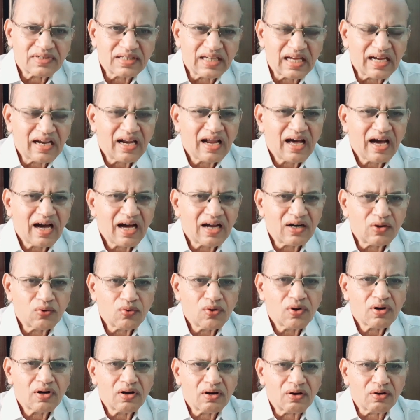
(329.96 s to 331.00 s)
எல்லா
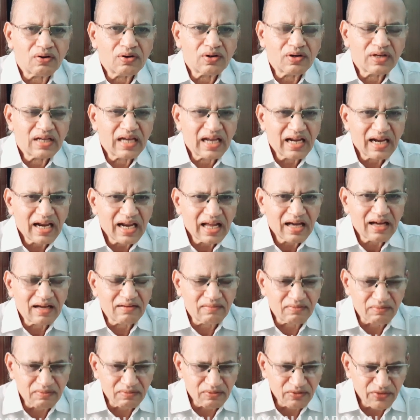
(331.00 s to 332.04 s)
நூல்களும் எல்லா
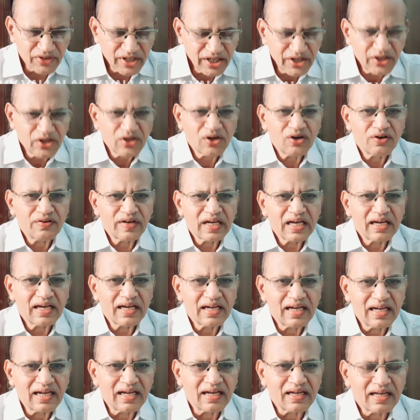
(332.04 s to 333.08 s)
வீடியோவே
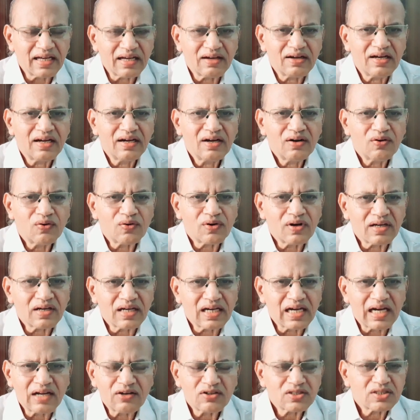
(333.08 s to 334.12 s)
உங்களுக்கு
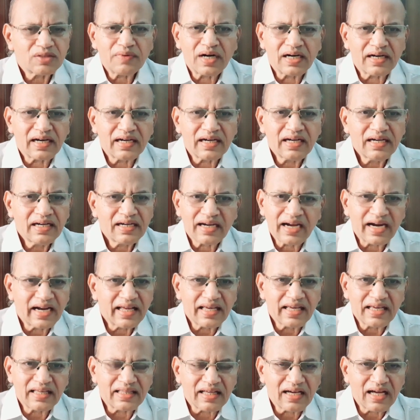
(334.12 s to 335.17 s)
இலவசமாக
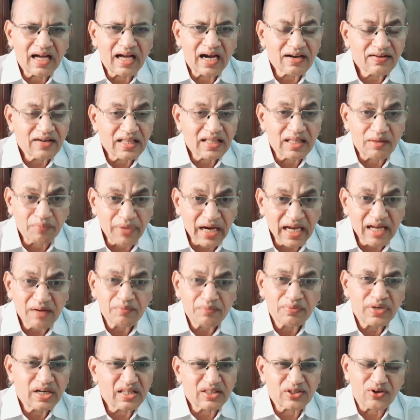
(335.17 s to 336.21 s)
கிடைக்கிது ஆக அதை
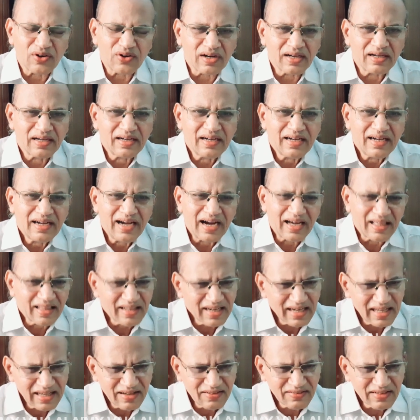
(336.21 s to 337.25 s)
பயன்படுத்திக்கோங்க
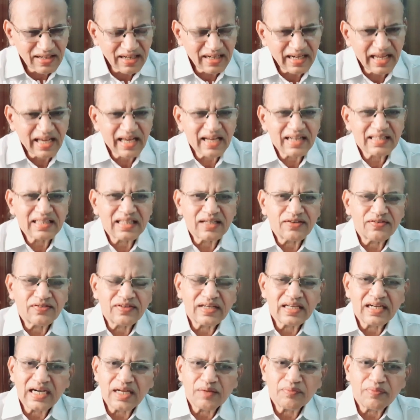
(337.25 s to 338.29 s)
அதில் அவங்க நேரத்தை
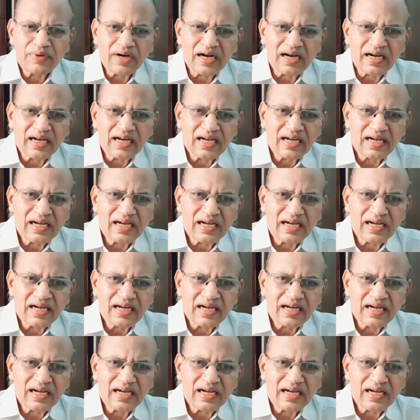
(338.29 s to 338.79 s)
வீணடிப்பாங்க